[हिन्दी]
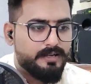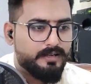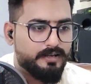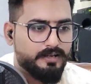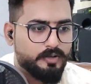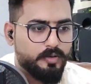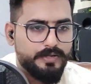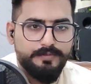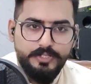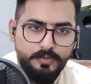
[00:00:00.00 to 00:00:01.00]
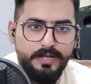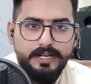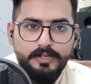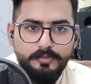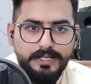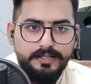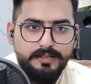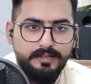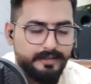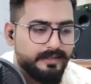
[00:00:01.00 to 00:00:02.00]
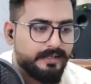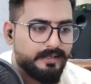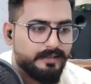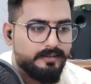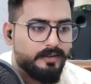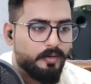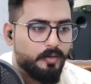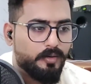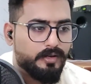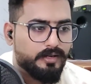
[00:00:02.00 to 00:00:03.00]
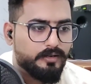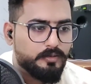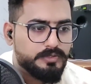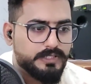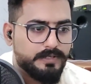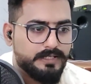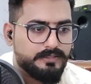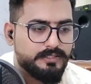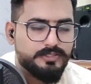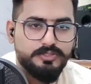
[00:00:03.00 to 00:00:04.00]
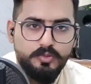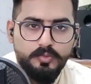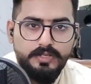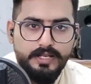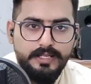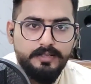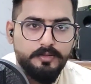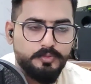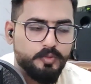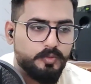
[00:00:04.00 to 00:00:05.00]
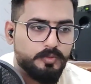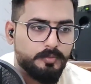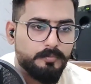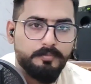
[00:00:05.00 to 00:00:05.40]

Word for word: कोई वीडियो वायरल हुआ है लड़के का और उसकी वजह से स्कूल ने उसको